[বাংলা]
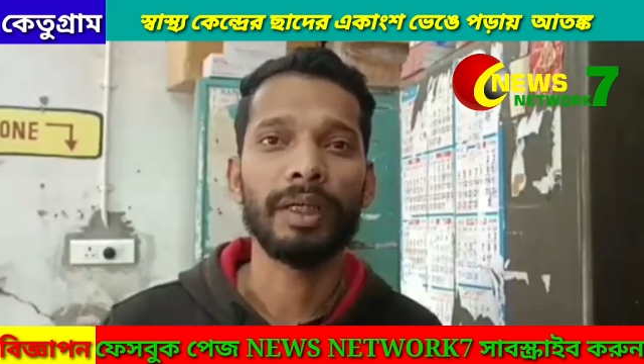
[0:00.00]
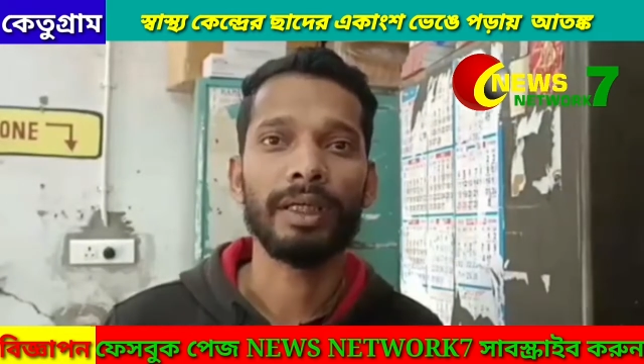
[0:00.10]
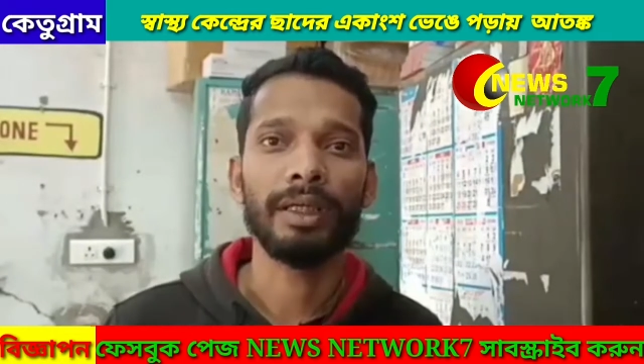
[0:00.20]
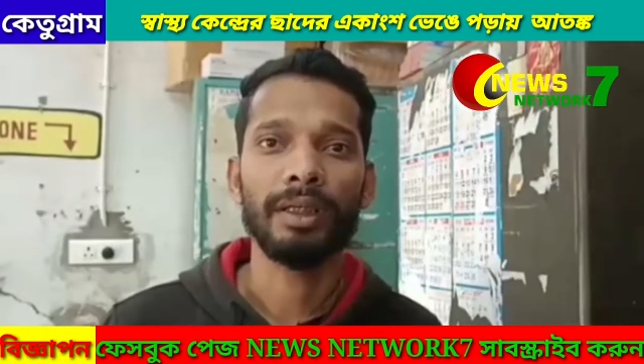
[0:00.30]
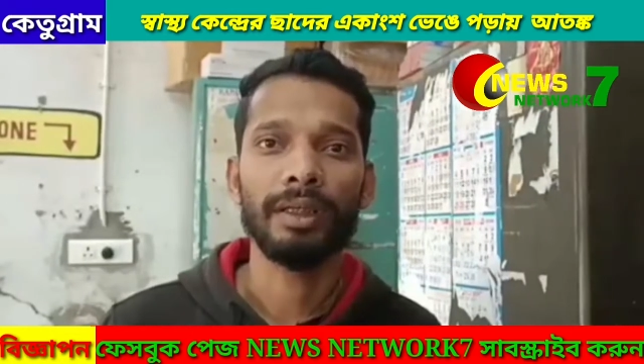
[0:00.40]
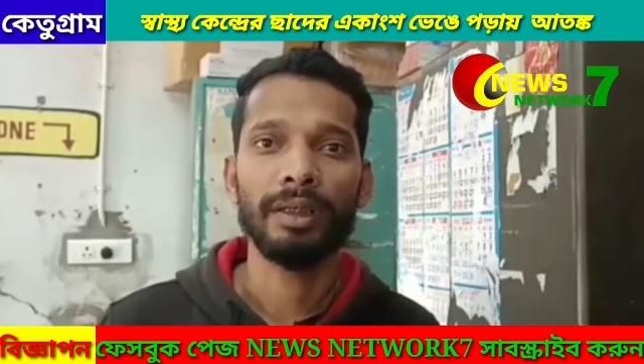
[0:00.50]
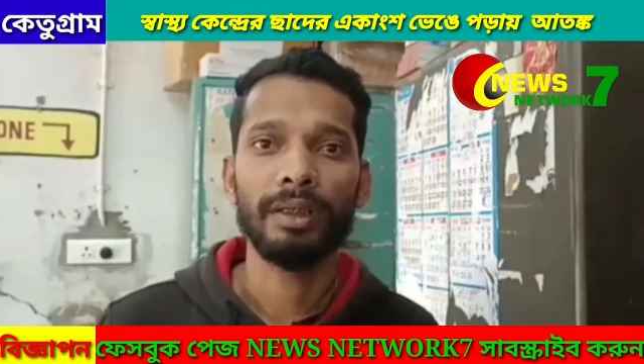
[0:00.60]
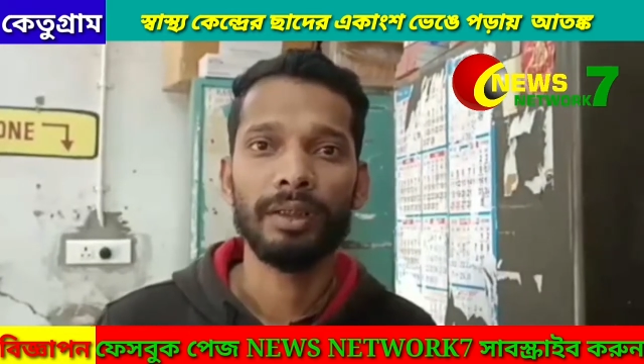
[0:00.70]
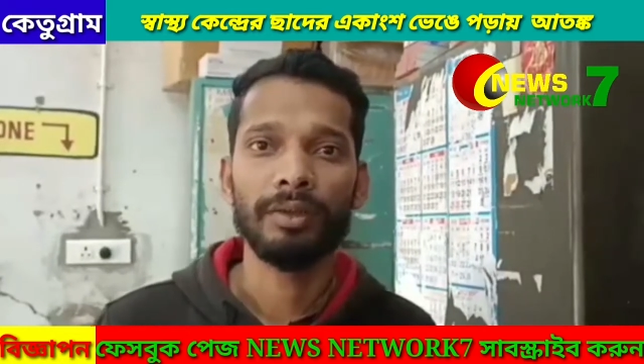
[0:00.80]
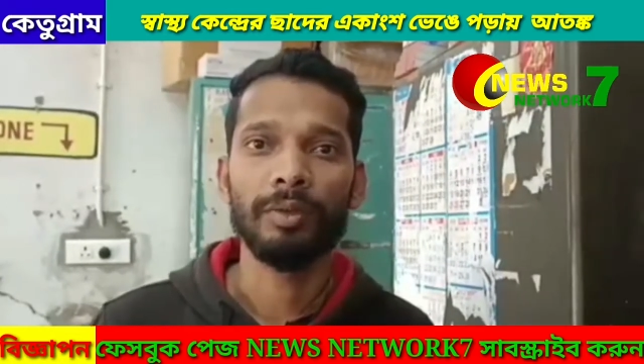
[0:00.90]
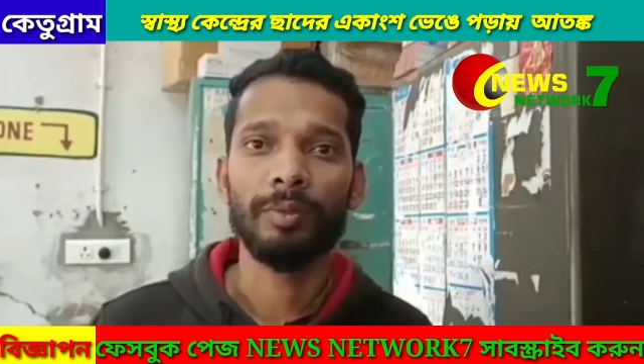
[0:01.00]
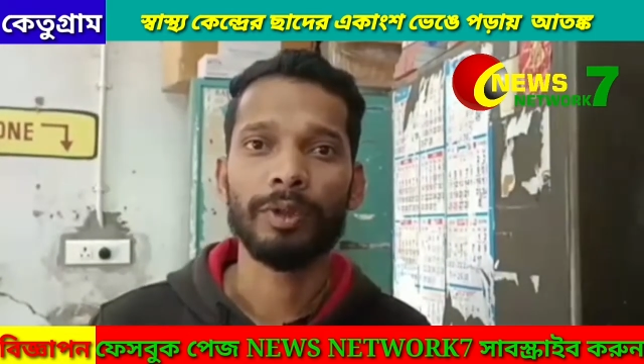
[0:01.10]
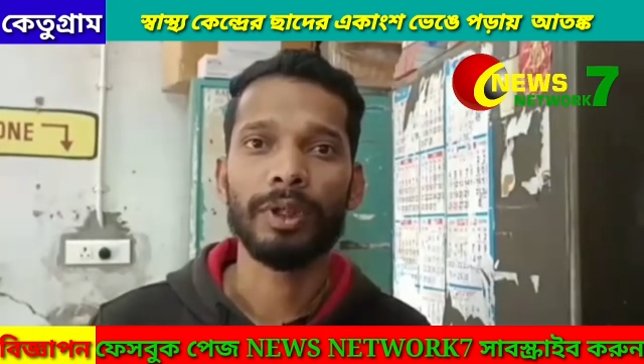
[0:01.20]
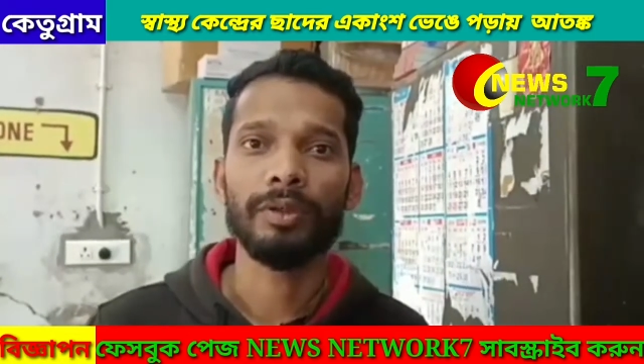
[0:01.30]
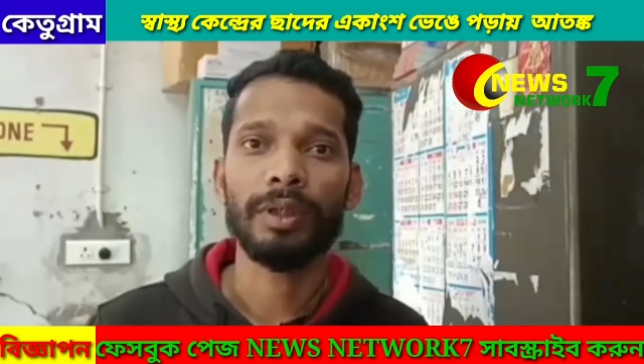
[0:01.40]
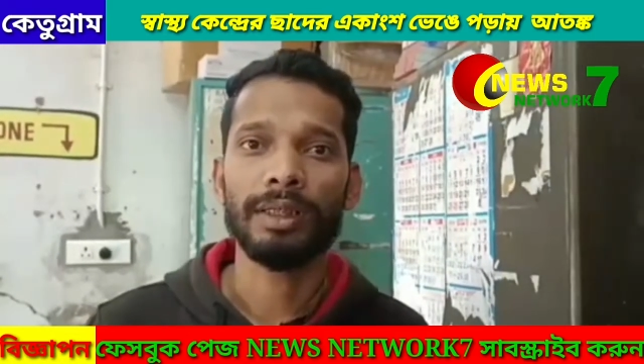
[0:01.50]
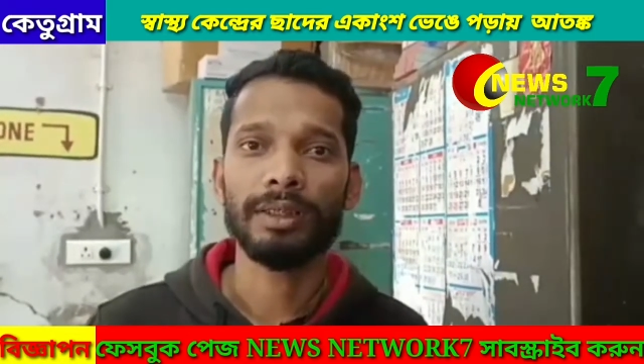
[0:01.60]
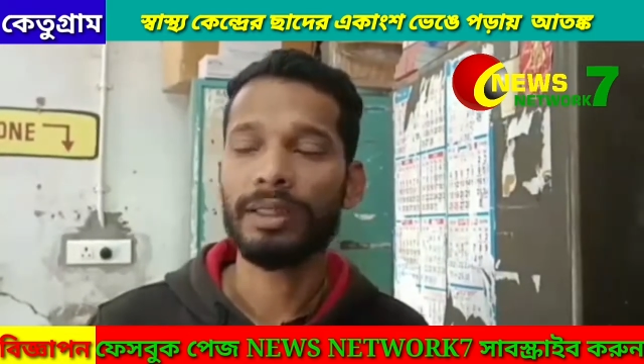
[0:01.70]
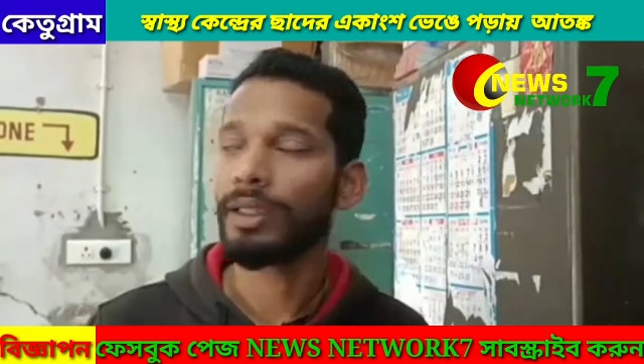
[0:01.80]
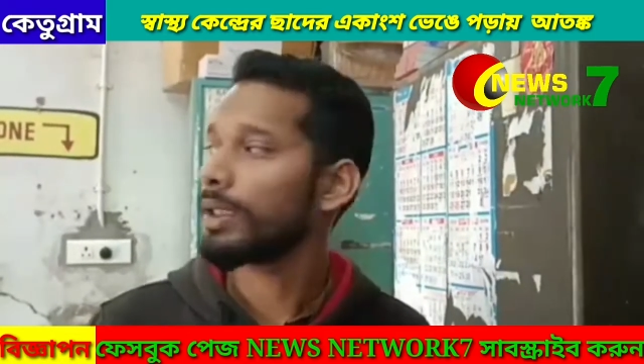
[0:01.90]
পারে তো প্রশাসন
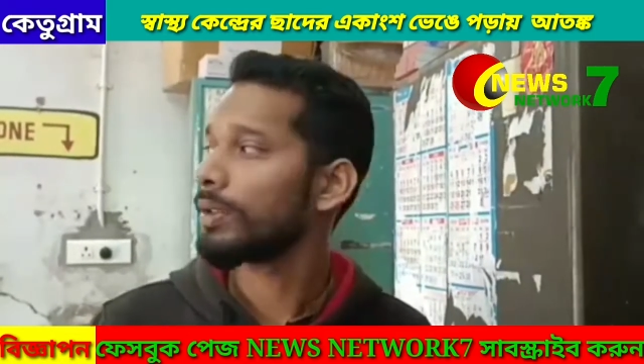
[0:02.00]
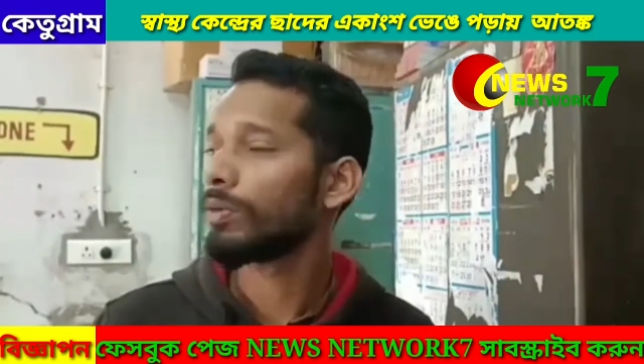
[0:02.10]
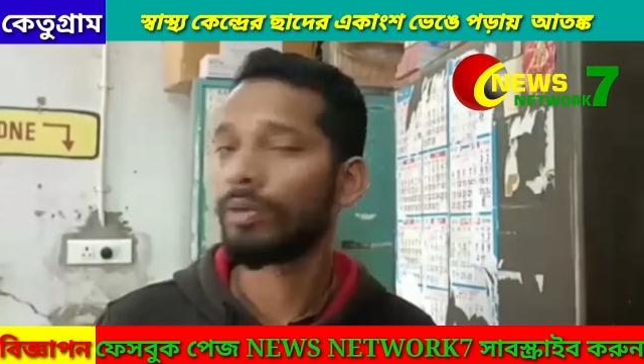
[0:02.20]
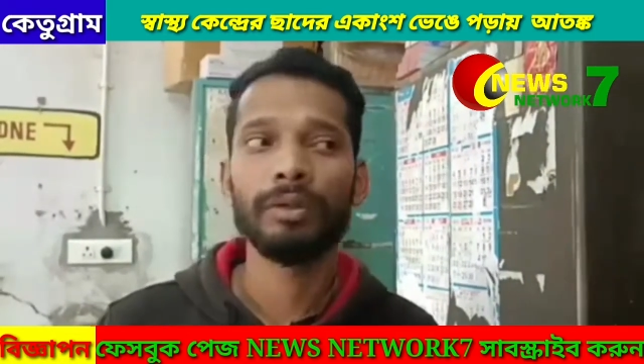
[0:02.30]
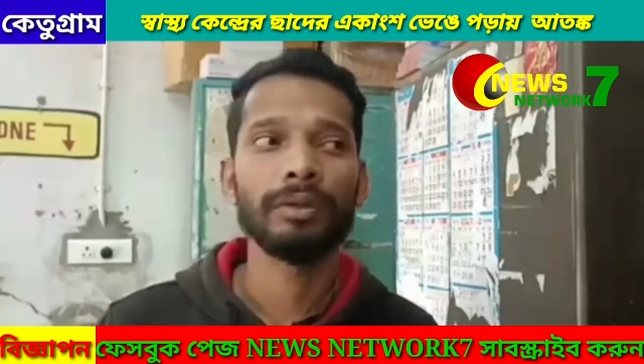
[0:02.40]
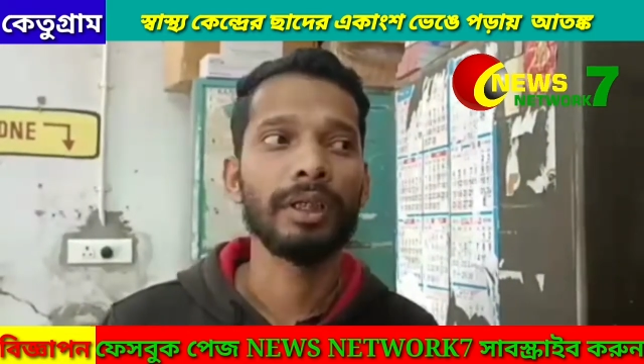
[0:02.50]
আশ্বাস দিয়েছে দ্রুত